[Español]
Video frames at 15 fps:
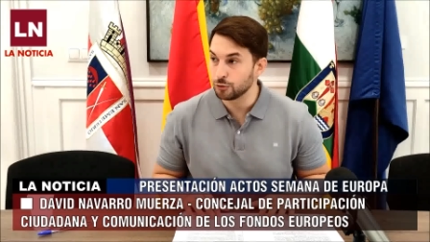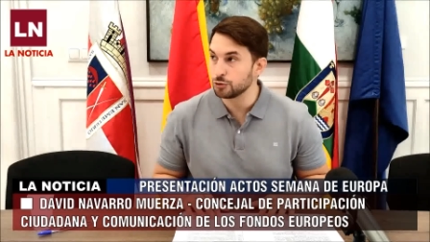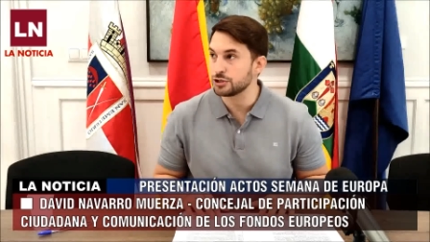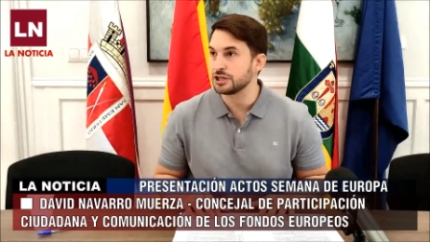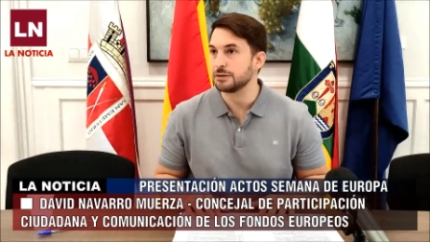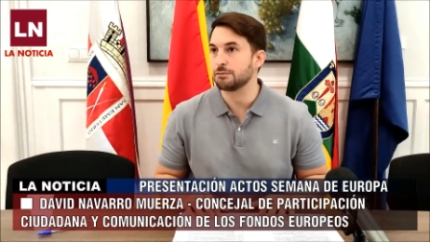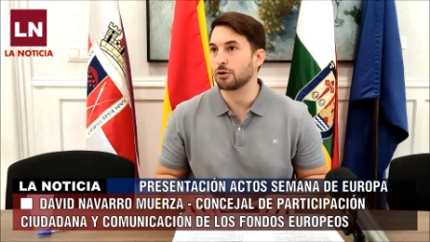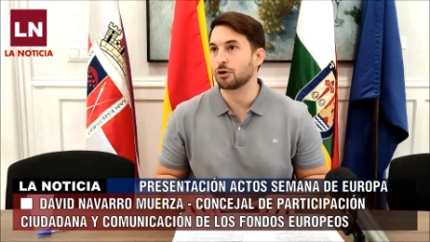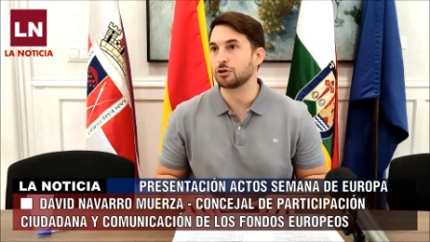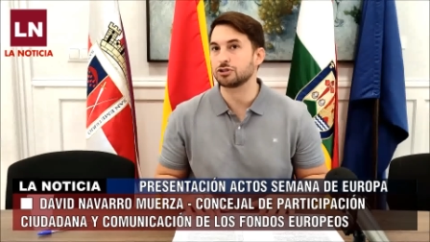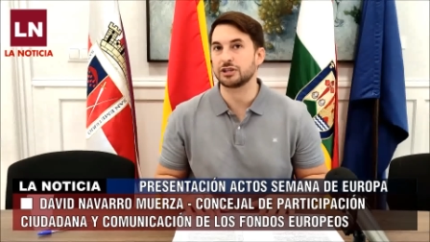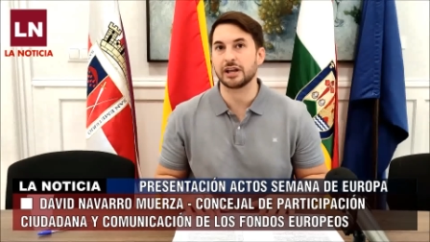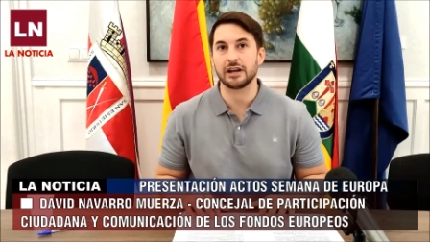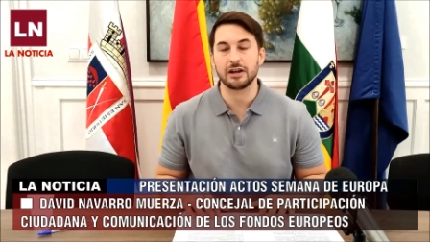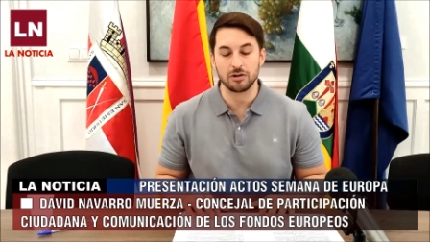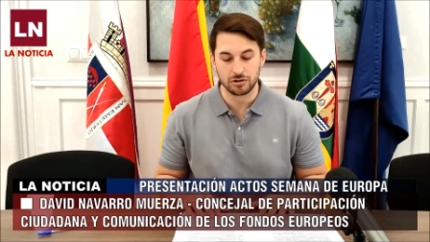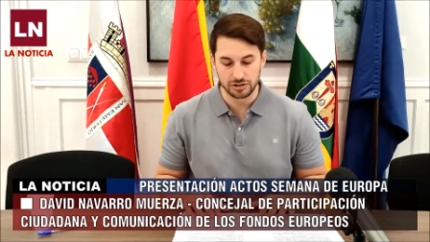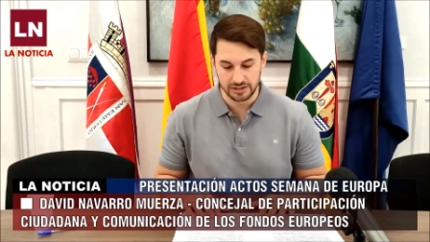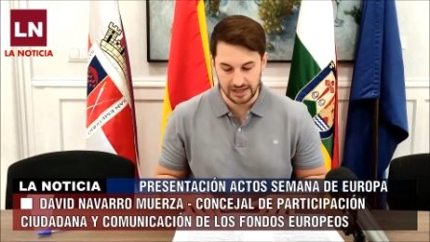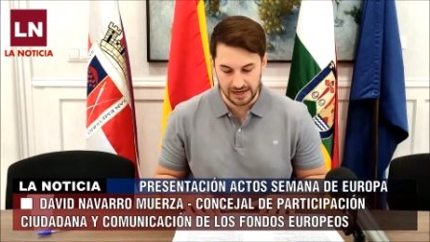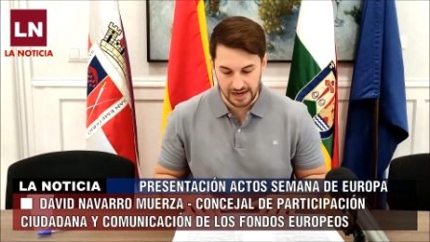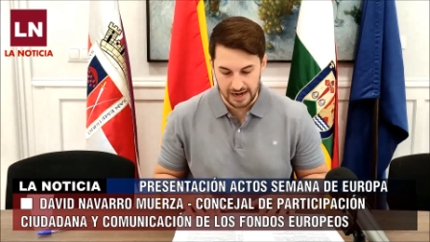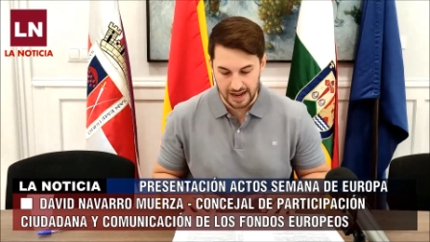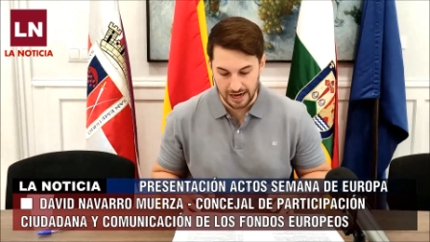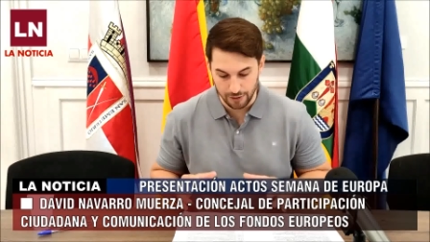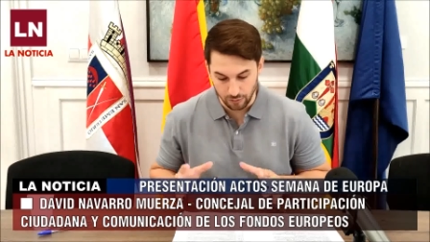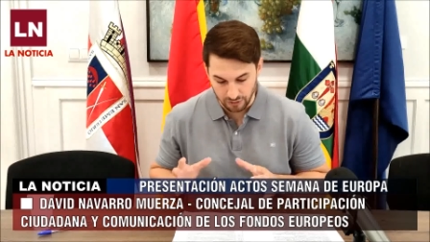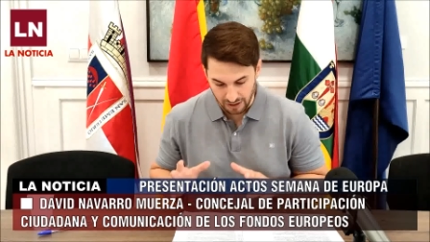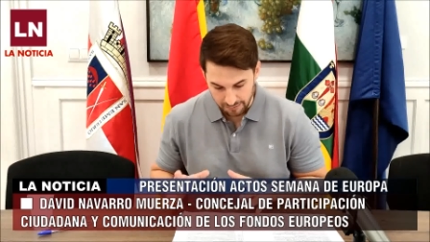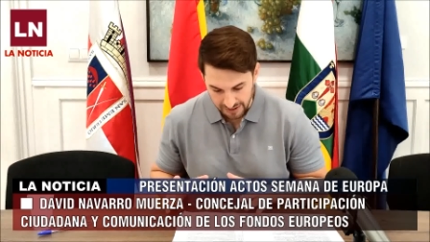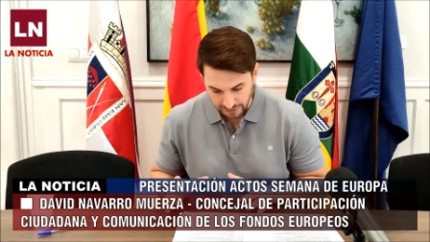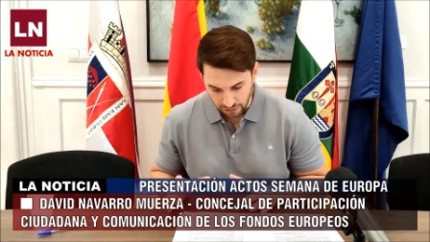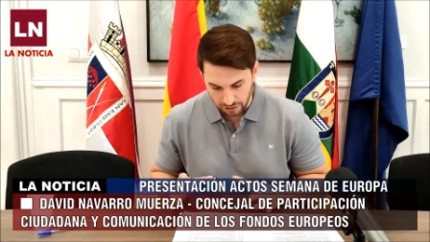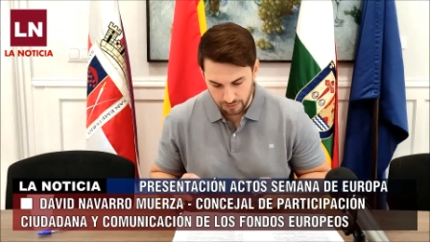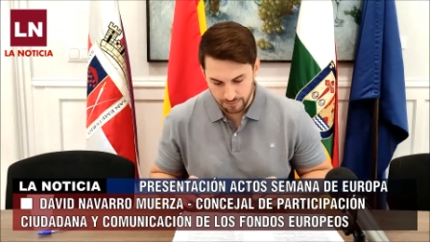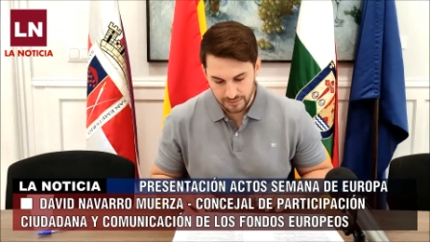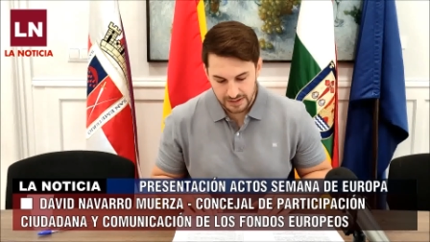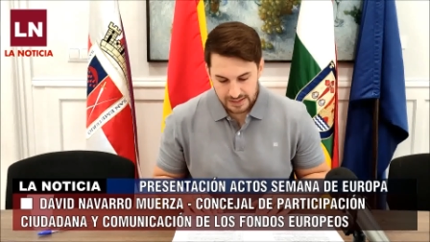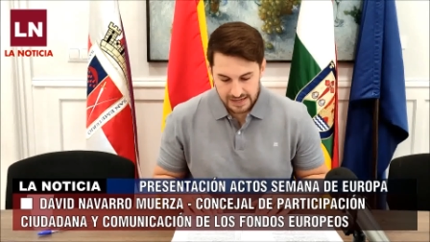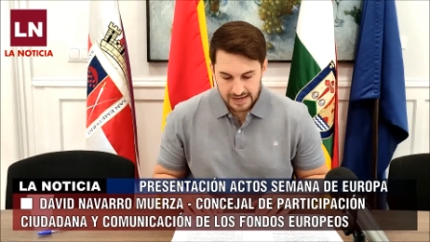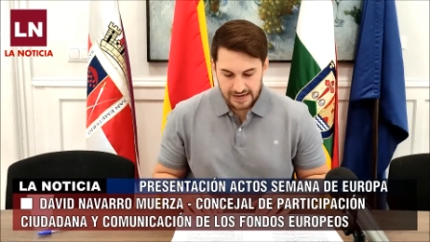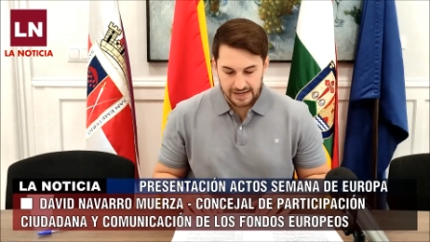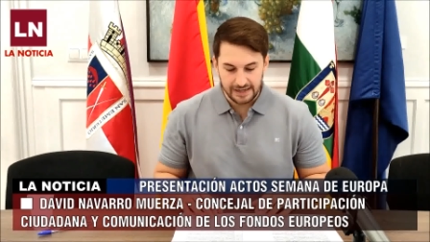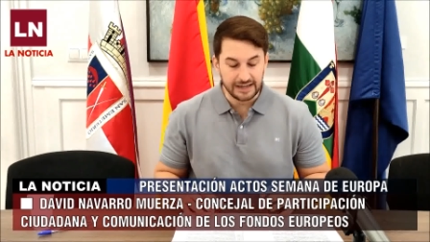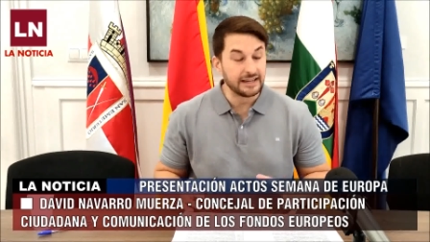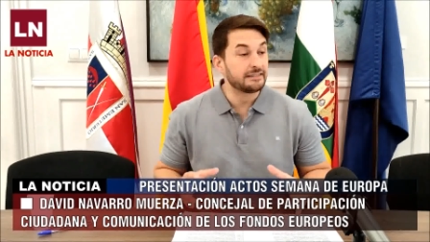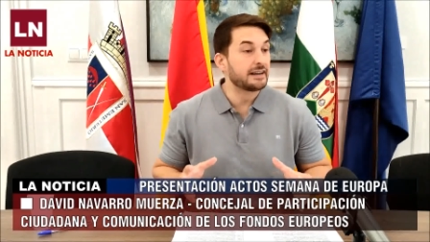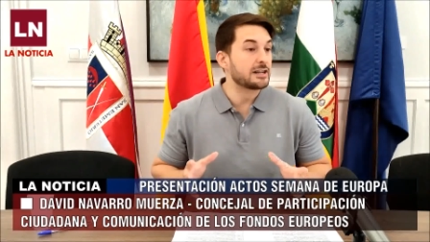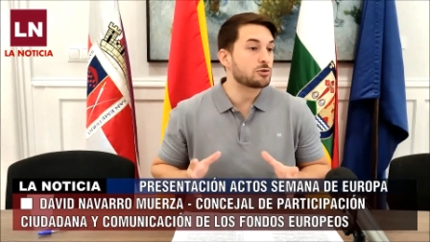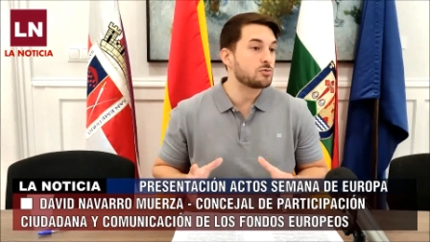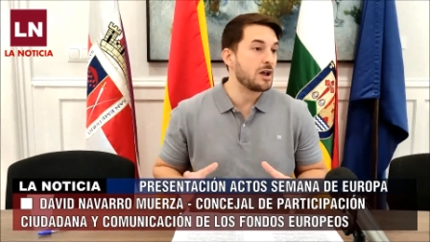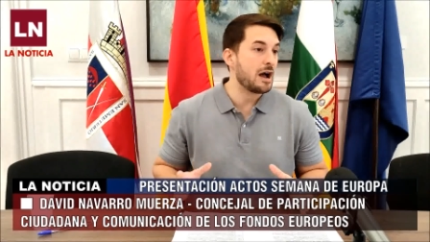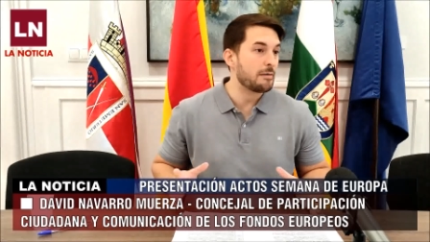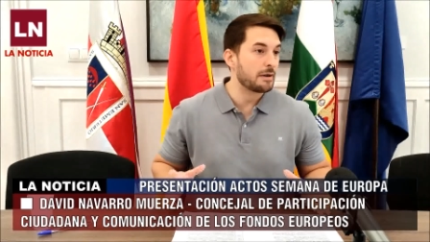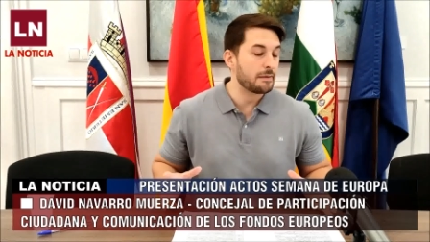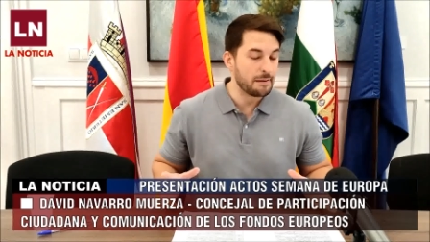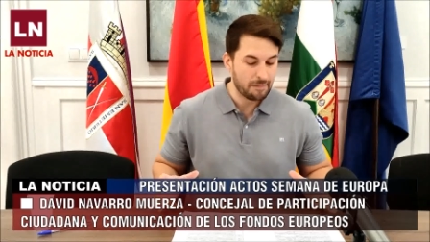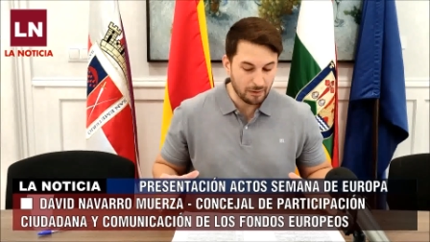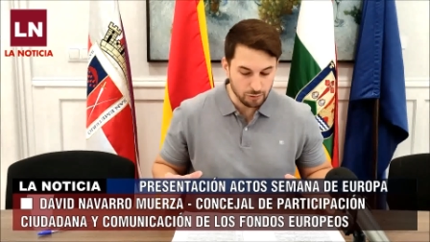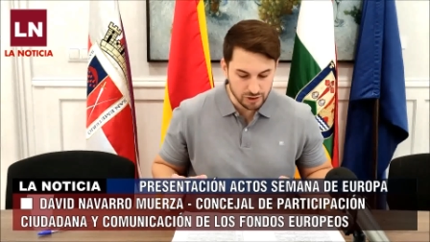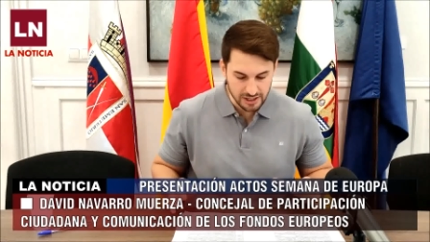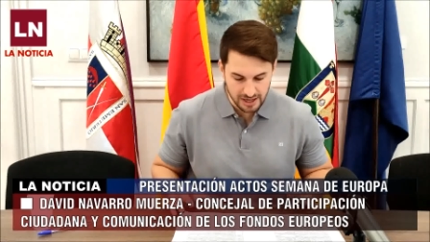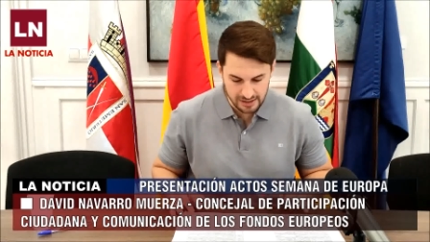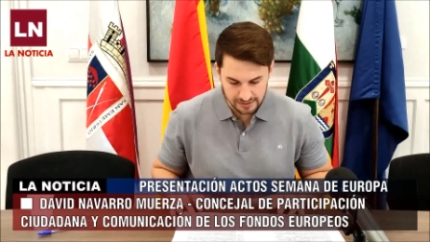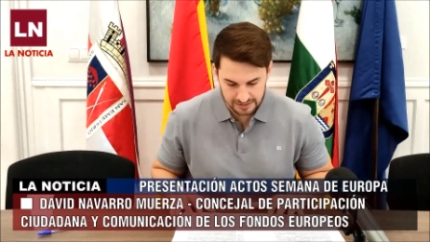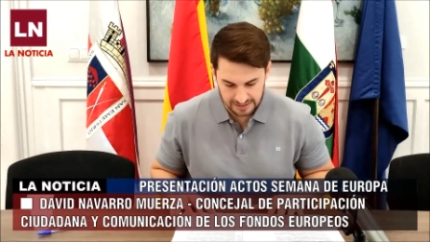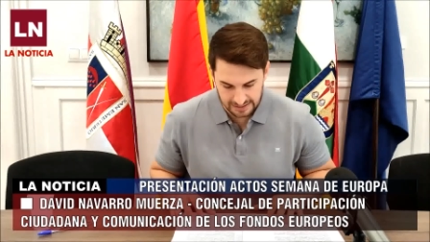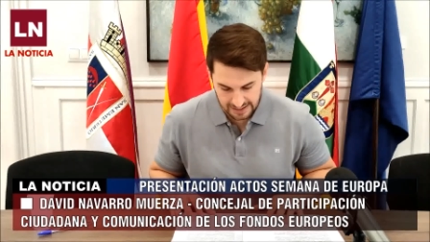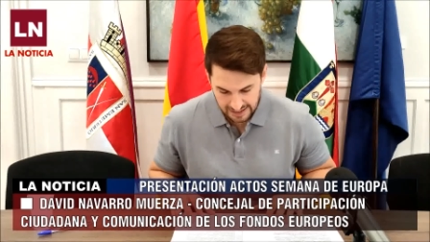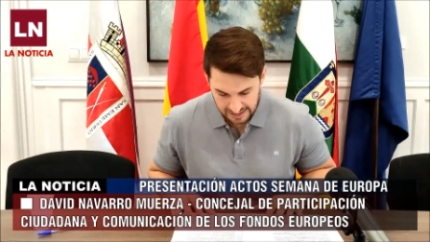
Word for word: DUSI por los técnicos del ayuntamiento y tras una breve pausa, a